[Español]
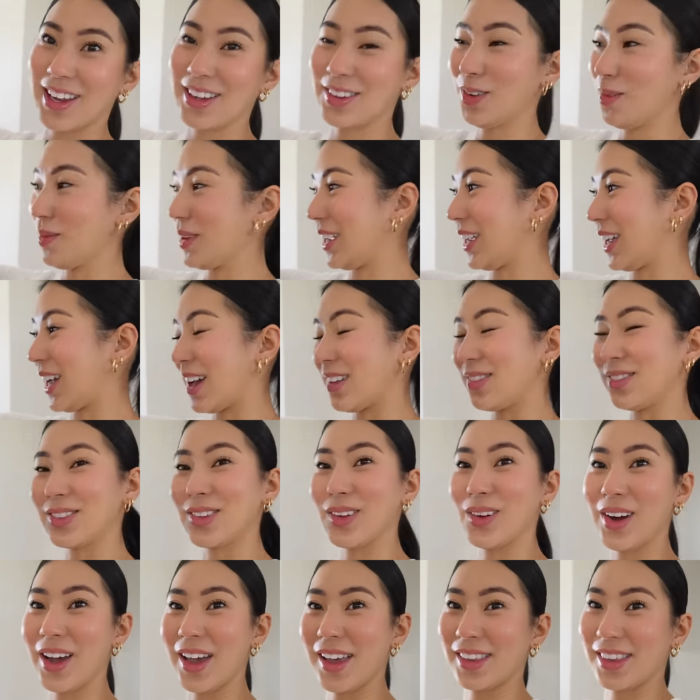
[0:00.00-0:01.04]
esto me
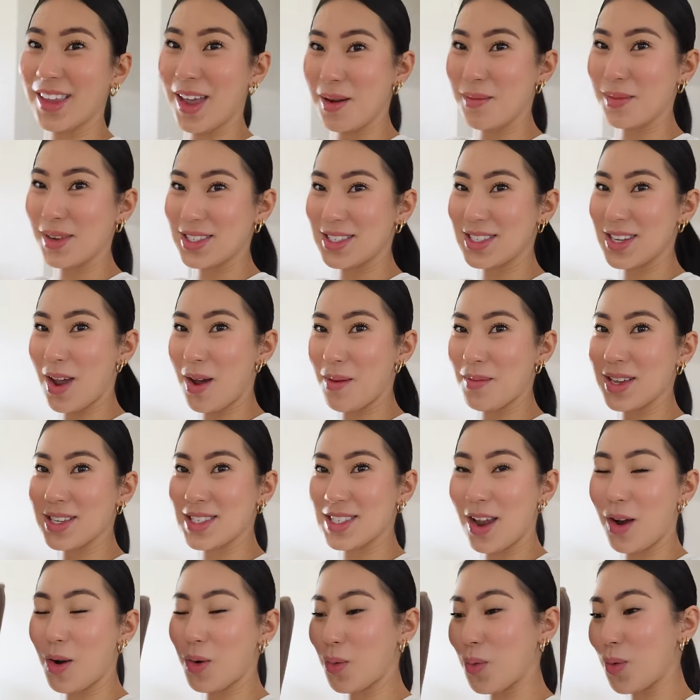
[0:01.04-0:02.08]
encantó, está demasiado,
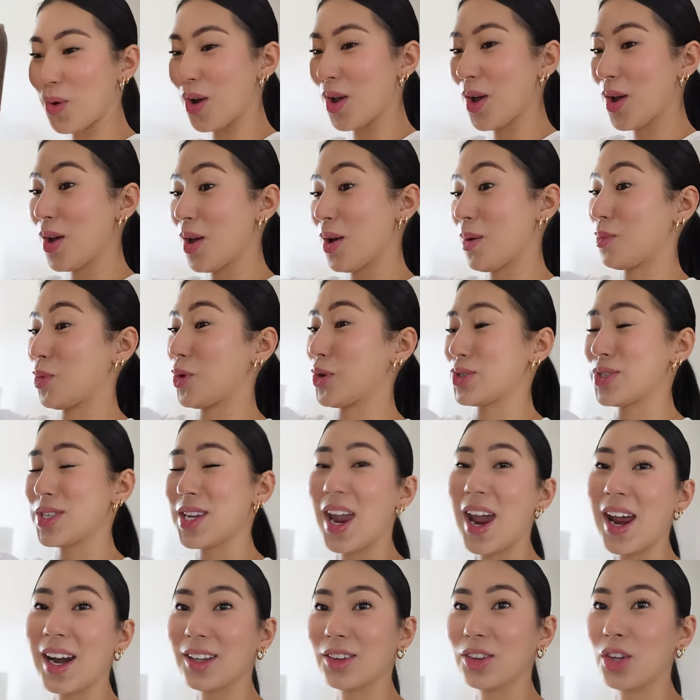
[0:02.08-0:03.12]
demasiado cool. Por
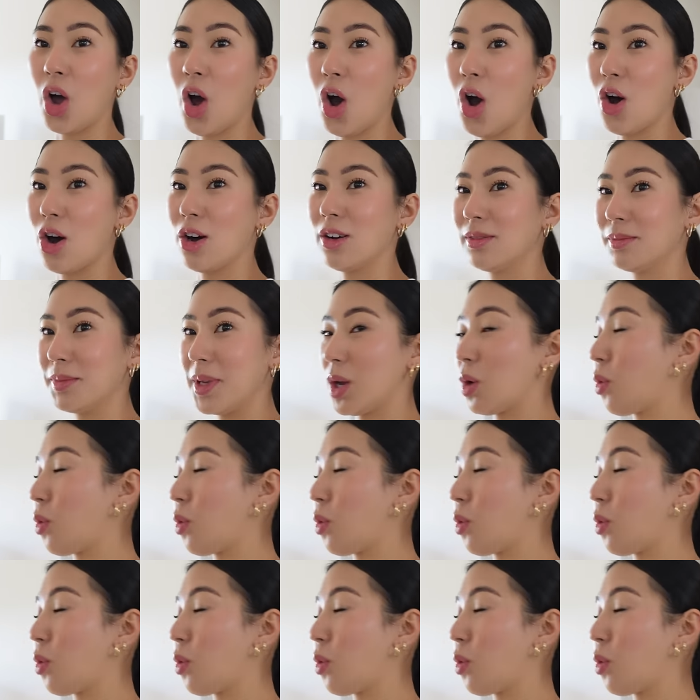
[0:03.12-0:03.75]
cierto, mi